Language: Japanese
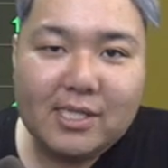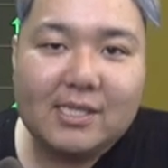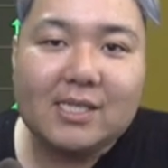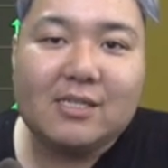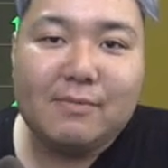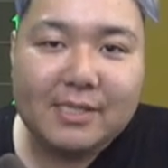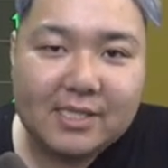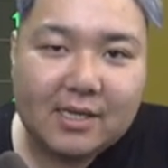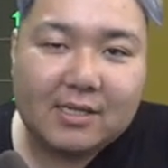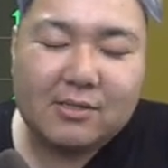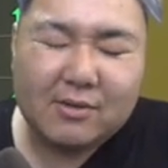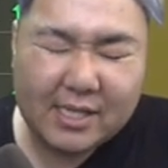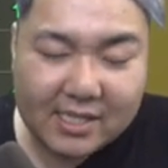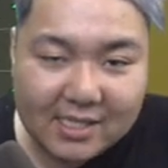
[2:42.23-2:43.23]
成させました。
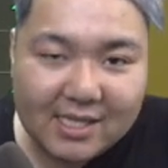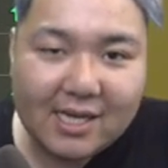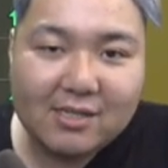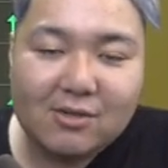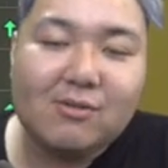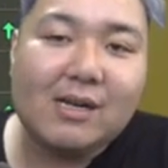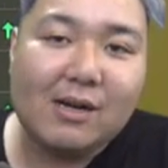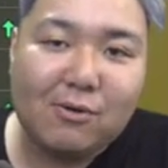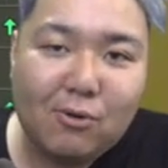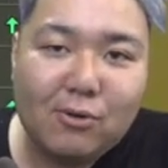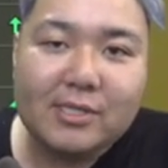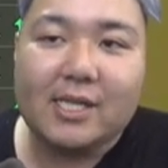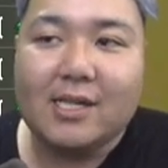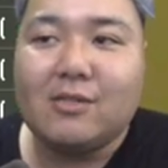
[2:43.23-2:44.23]
そう、気になるところが
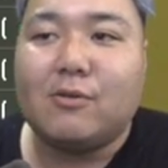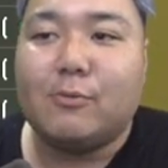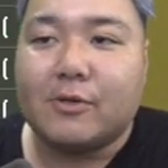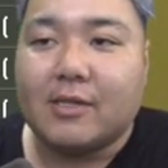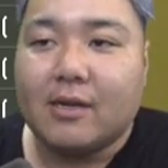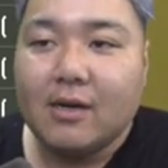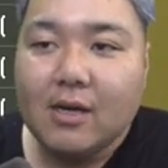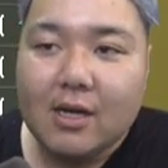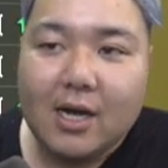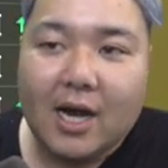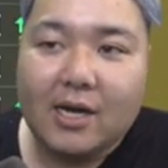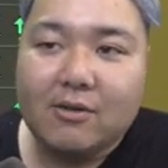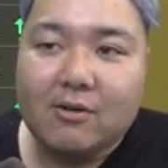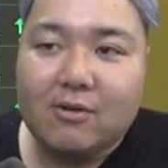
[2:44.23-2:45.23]
合成だと思うんだ。
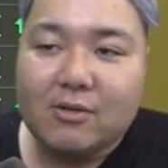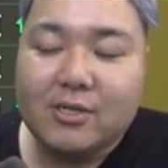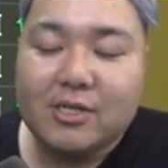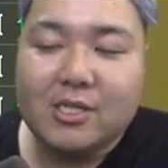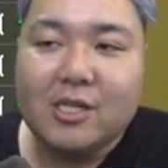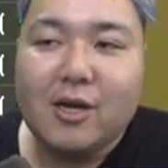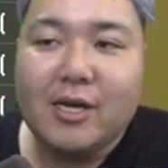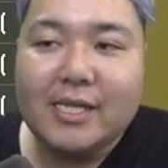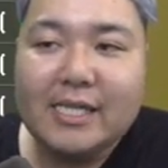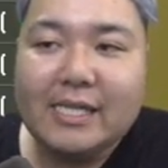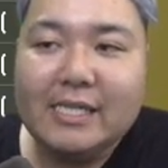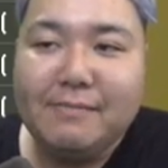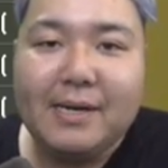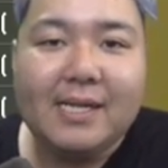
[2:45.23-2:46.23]
あの、クルトは
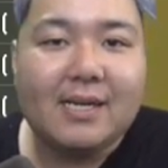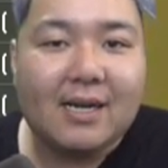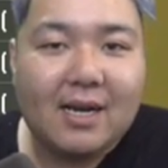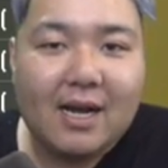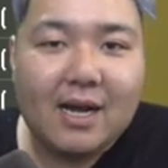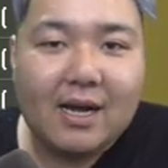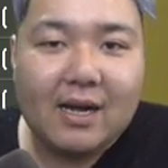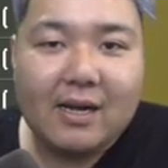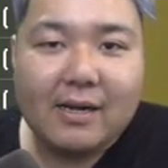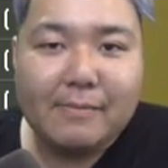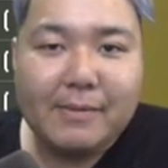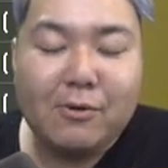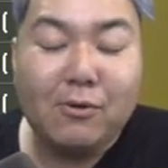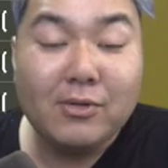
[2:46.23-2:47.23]
2枚だから、
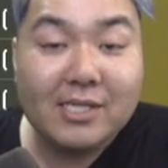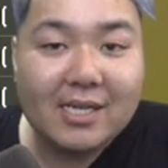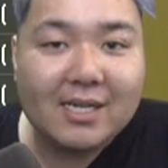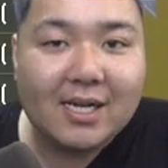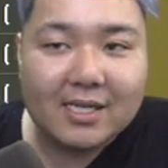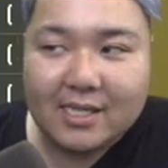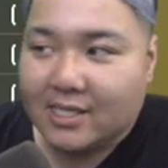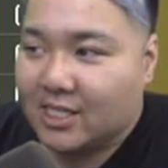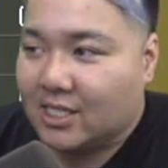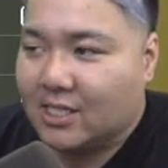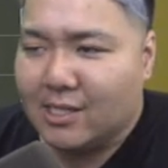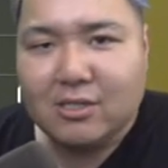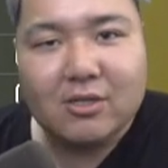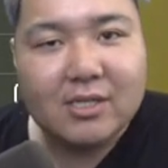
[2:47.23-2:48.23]
ま今作からね、知っ
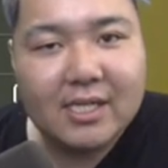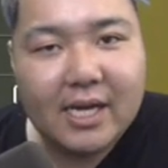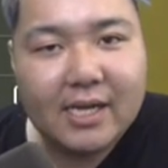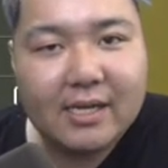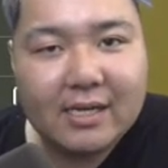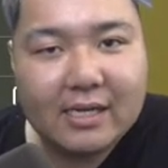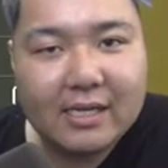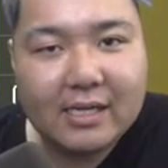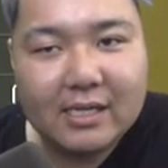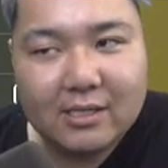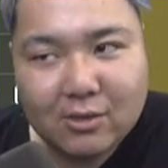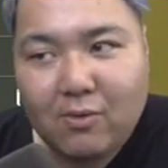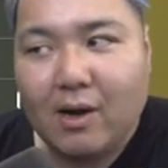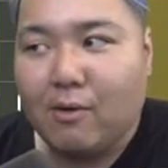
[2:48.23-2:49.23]
てる人いない
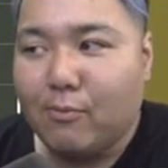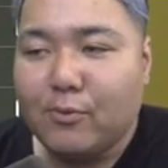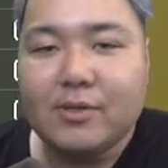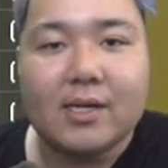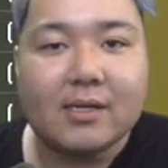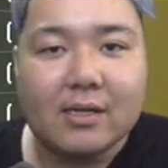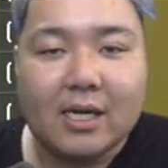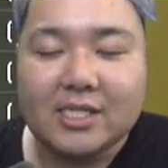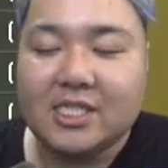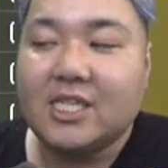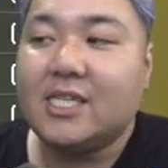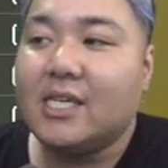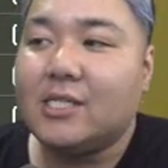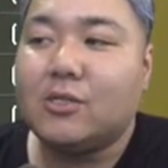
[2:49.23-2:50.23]
とは思うんだけど、あ、知
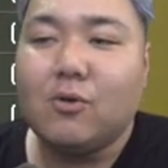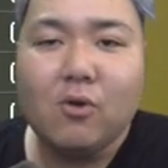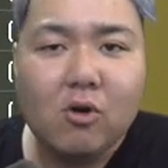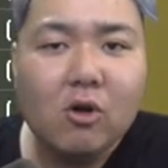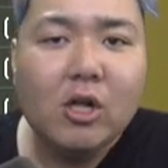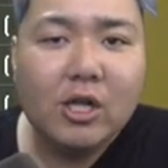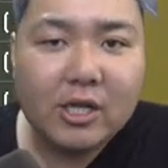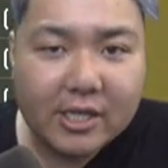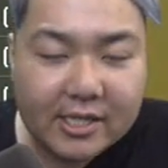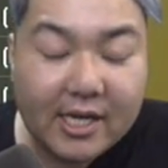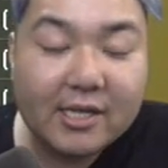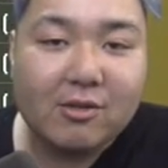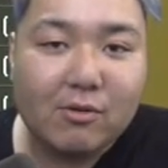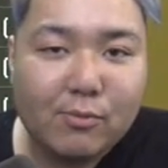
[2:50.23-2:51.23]
らない人い
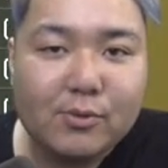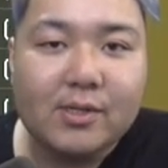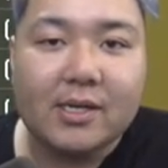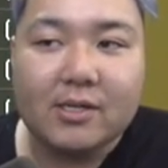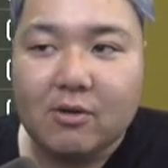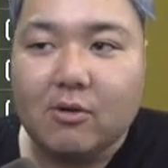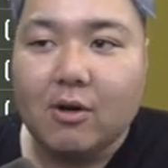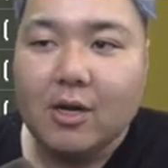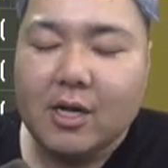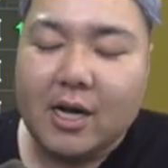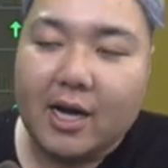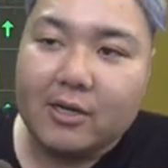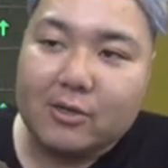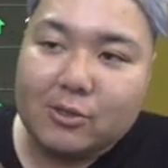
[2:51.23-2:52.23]
ないとは思うんだけど、
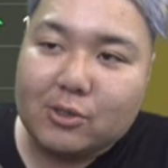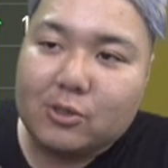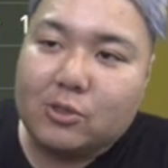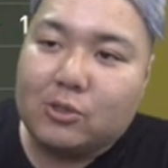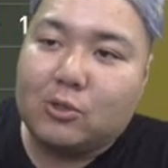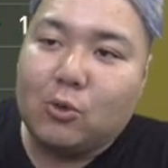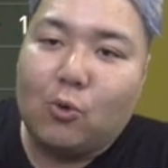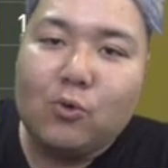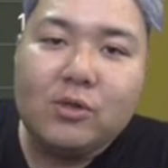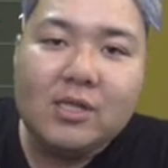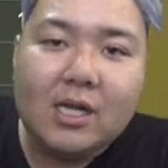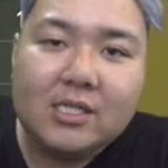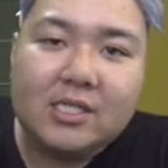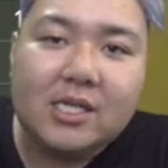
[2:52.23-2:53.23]
あの、
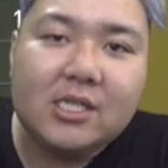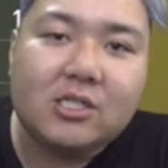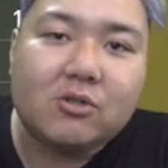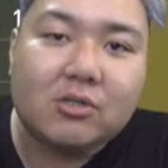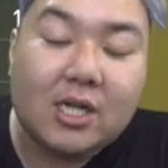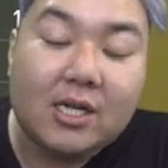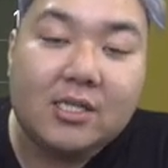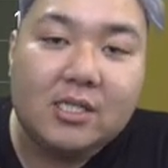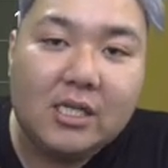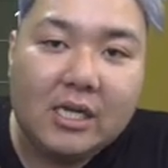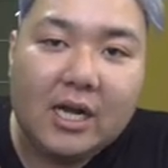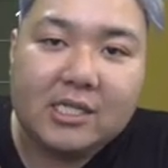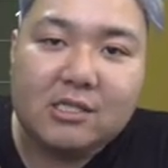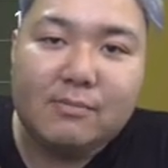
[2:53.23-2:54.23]
同じ選手を3
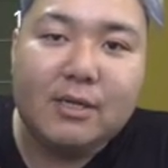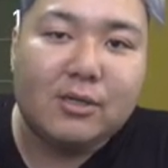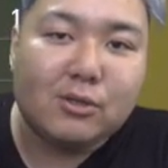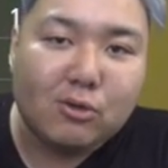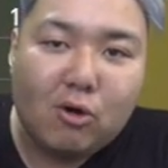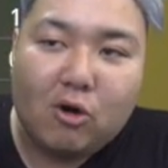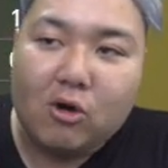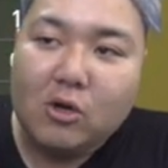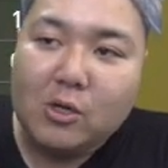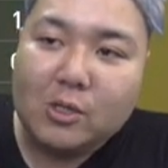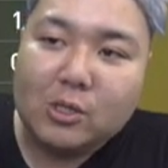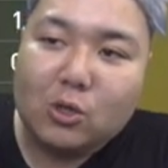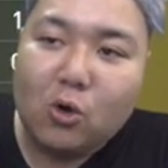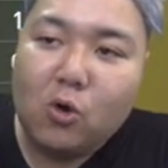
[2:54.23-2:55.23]
人集めると、
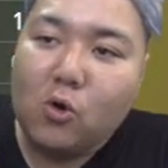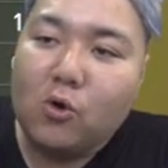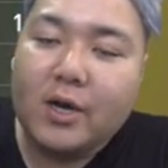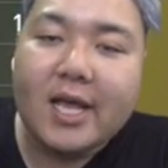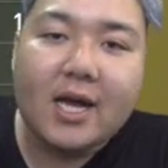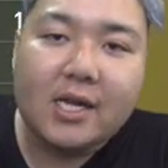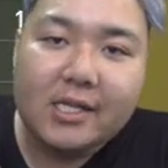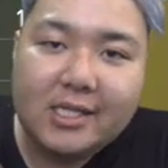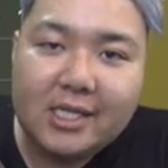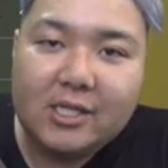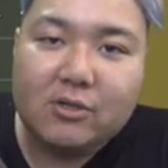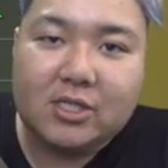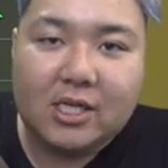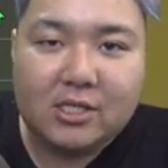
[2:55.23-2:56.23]
同
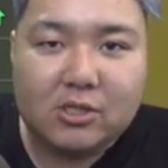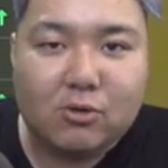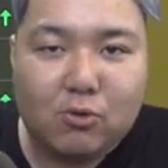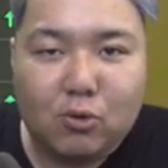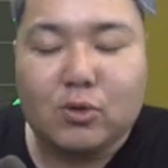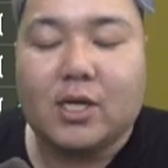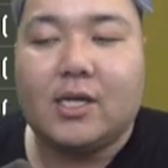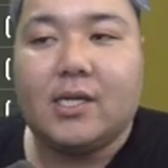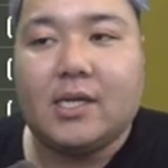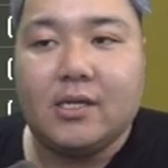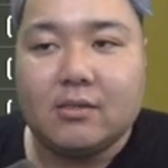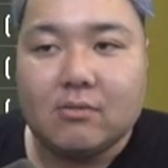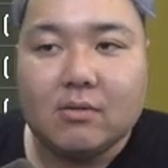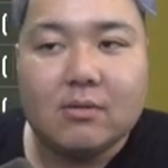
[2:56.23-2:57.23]
レアリティの選手と交代で
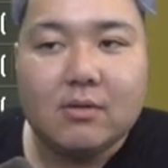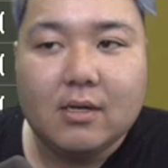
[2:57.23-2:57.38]
きると。